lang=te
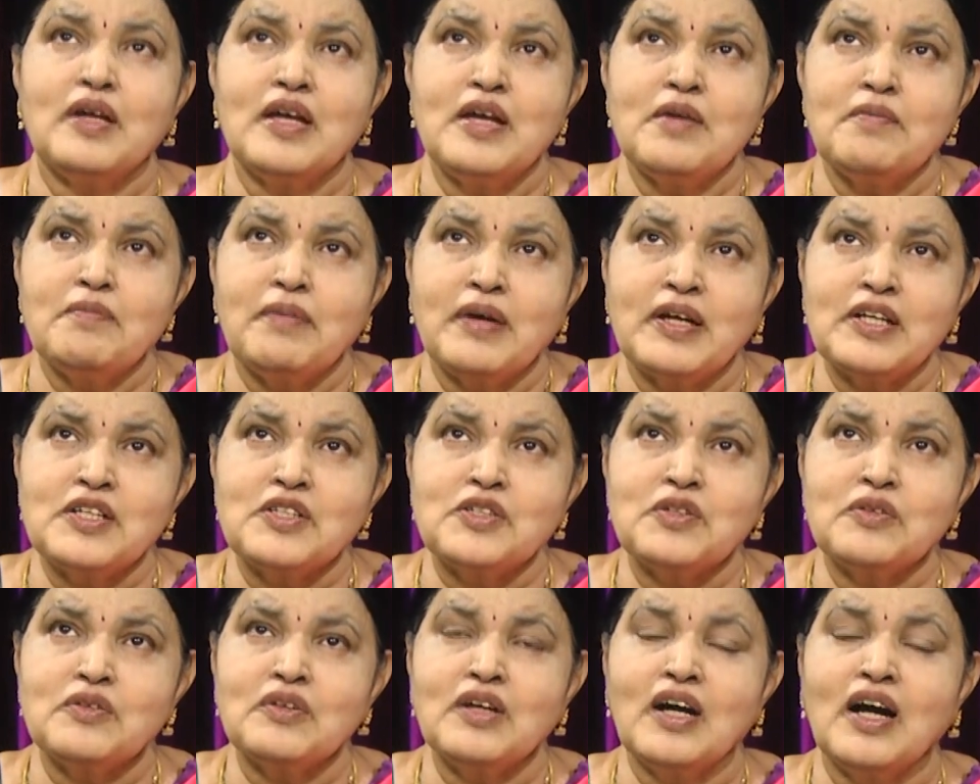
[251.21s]
ఈ
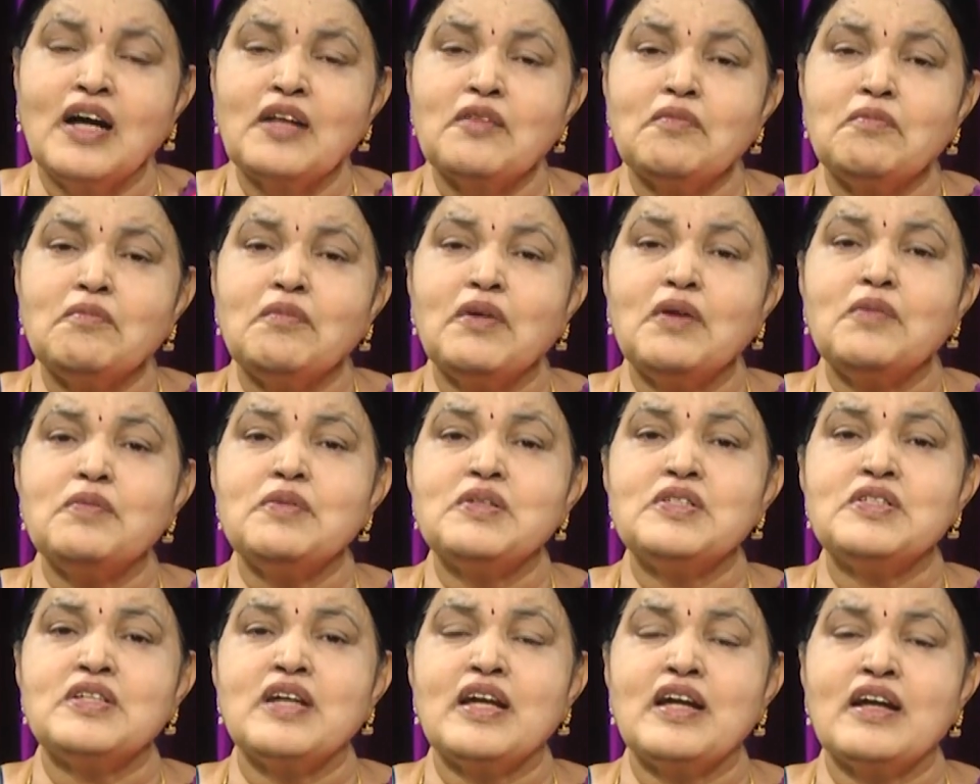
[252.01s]
పరిశుద్ధ ఆత్మ
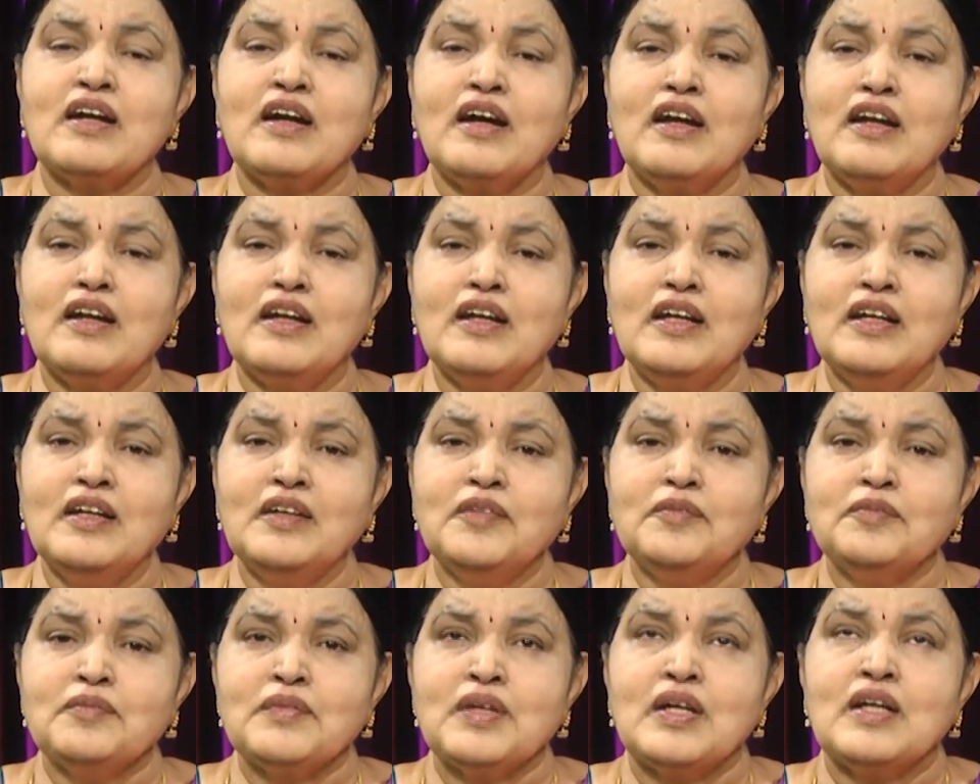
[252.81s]
అభిషేకాన్ని
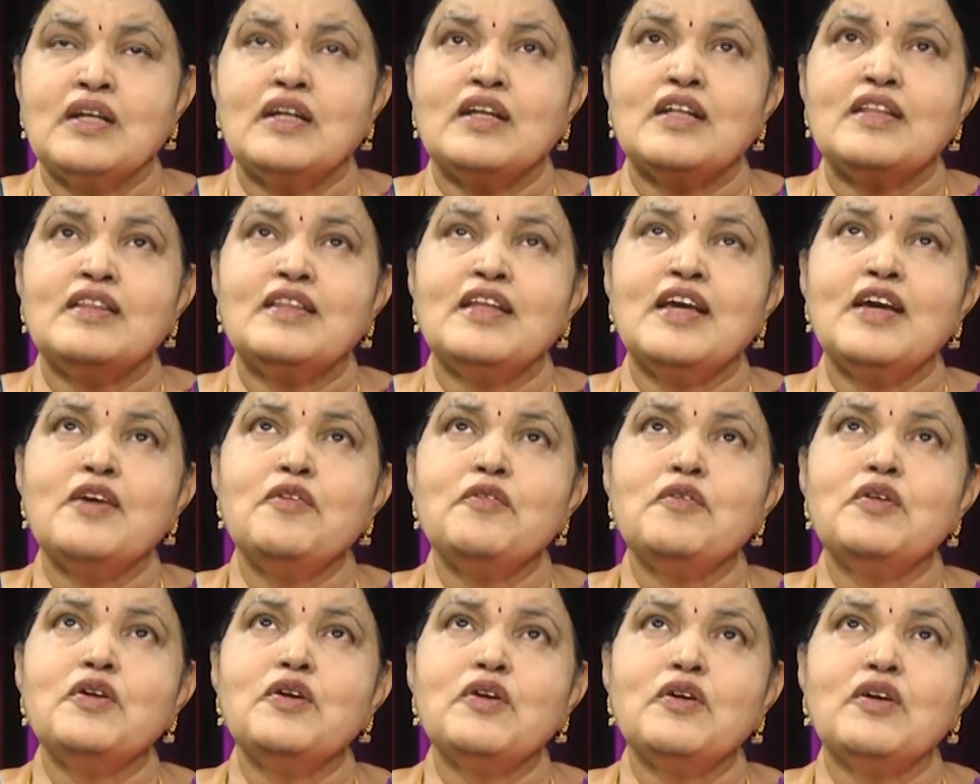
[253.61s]
అంటే
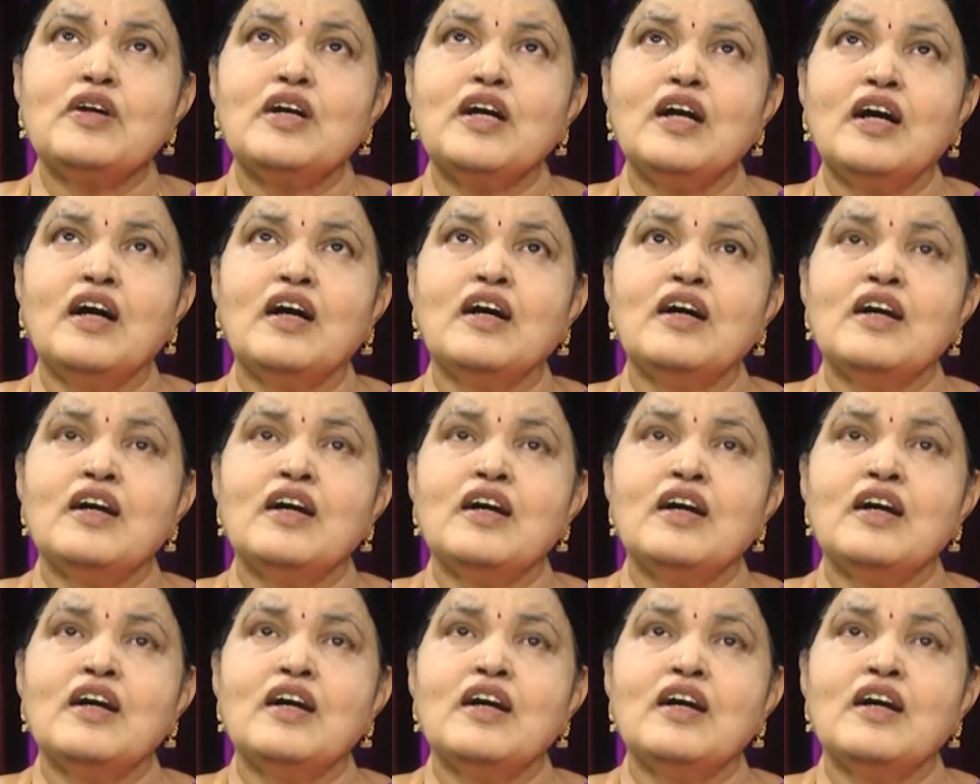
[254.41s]
దేవుని యొక్క